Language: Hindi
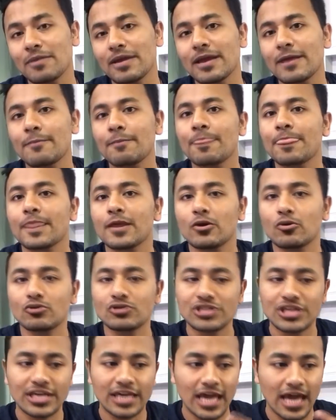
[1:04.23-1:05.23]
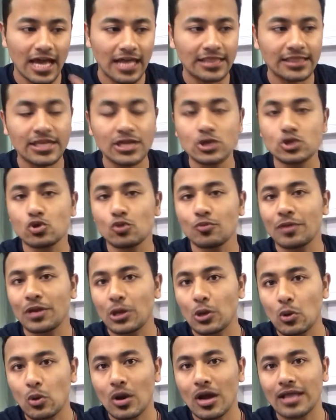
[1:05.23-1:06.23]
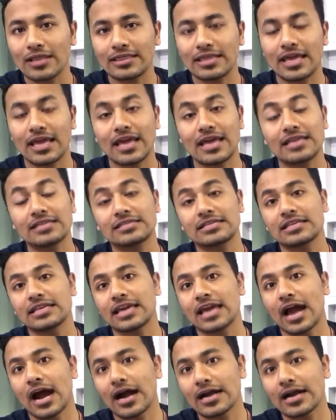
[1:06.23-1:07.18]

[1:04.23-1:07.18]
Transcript: में उसी के अंदर जो भी लोग आते हैं जिनकी